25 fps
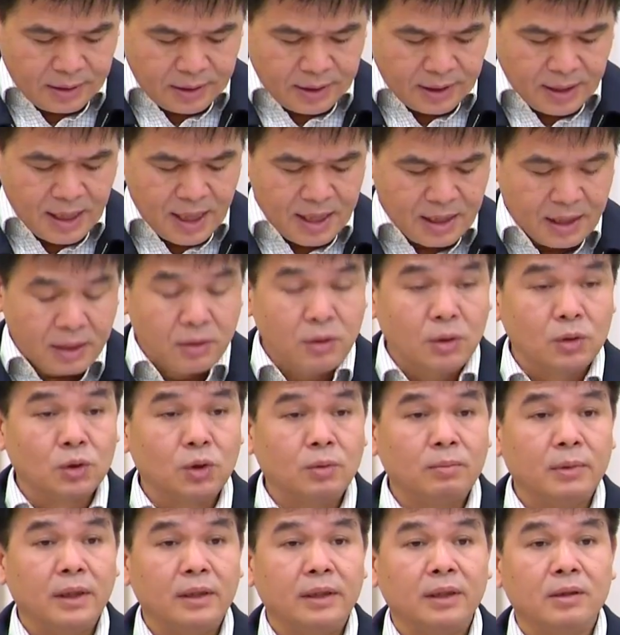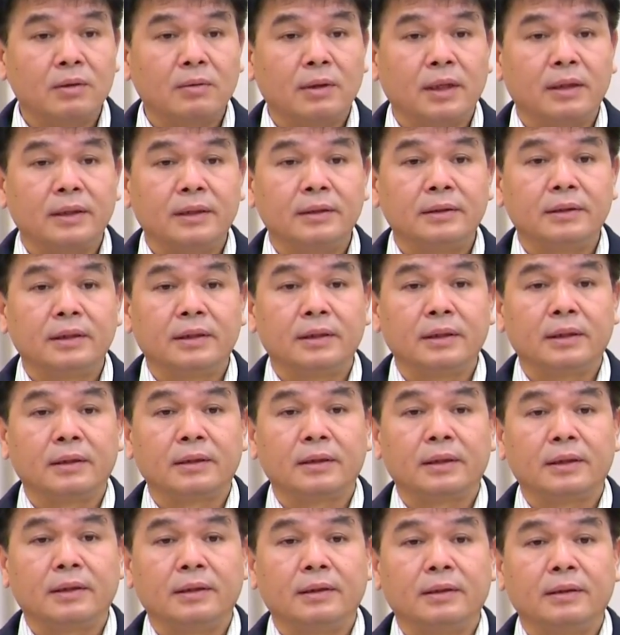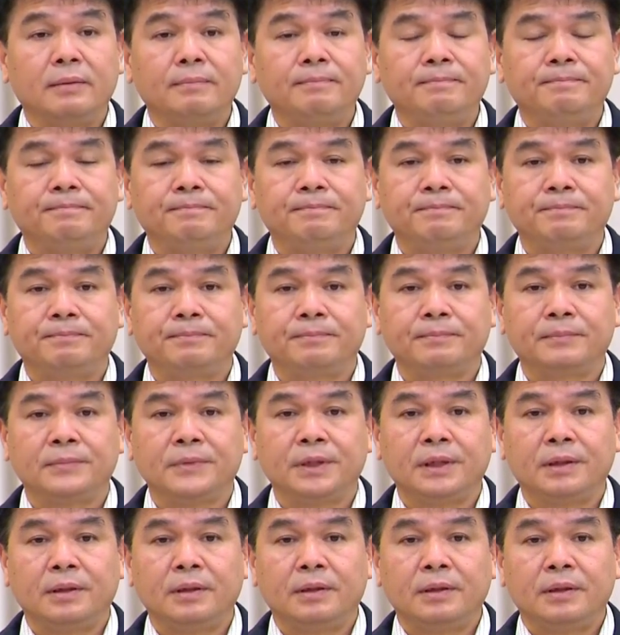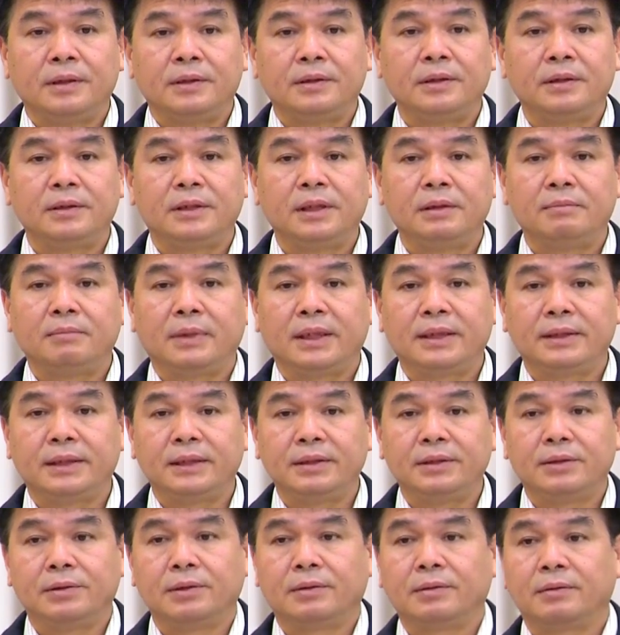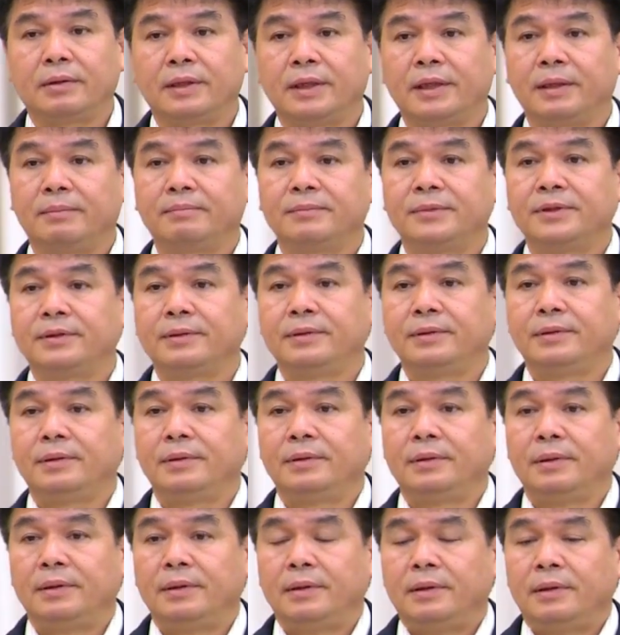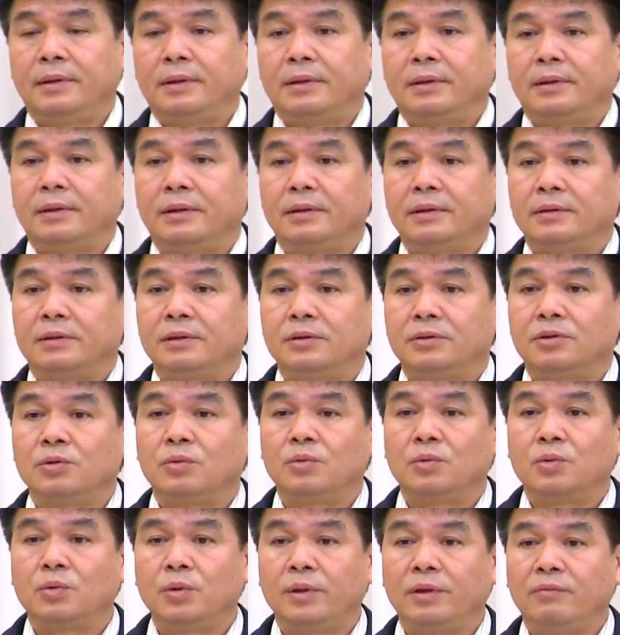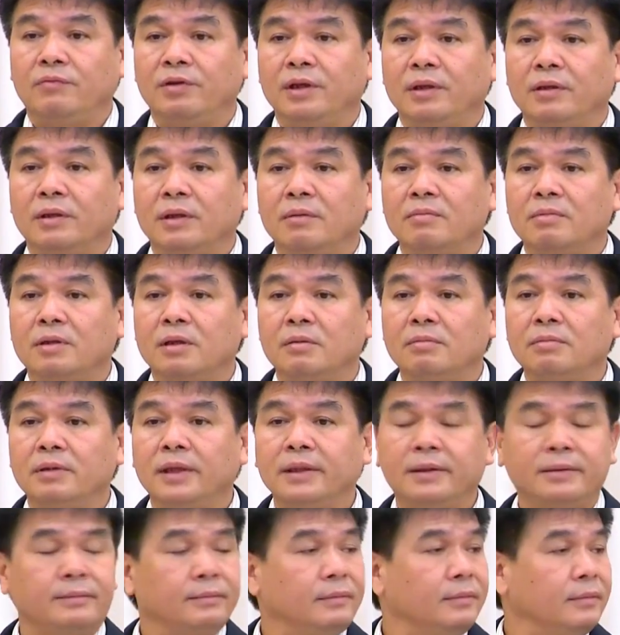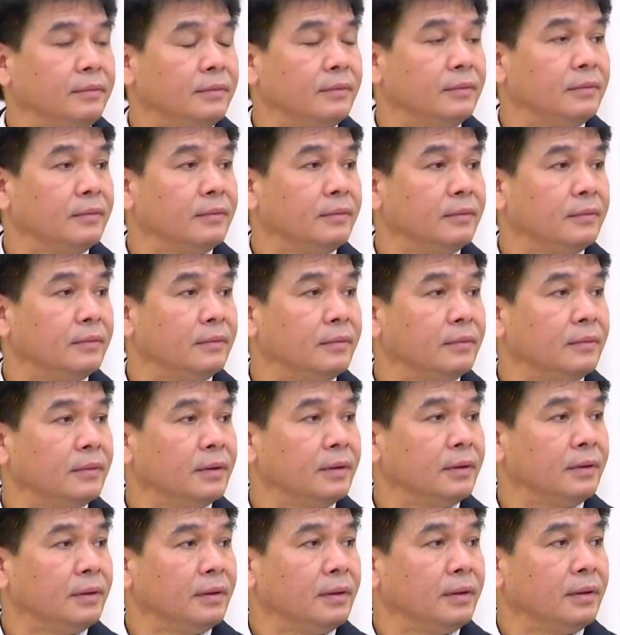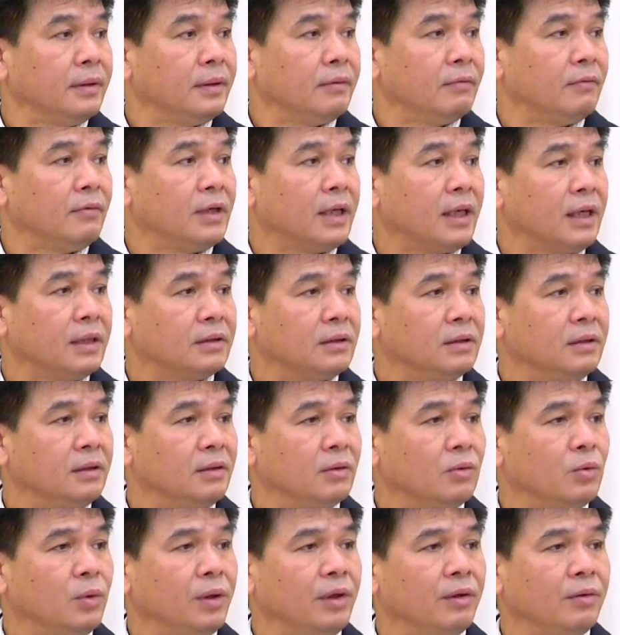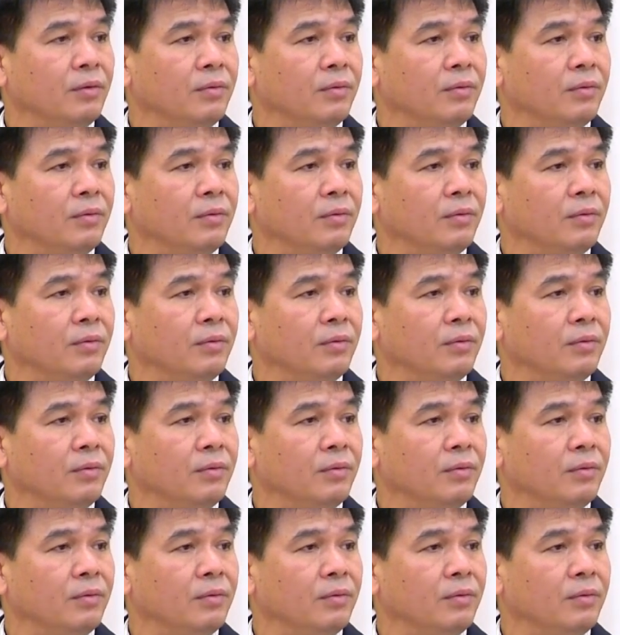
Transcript: Các cái nội dung mà liên quan đến thực hiện cái chương trình máy tính cho em, rồi sử dụng quỹ viễn thông công ích và giữ quỹ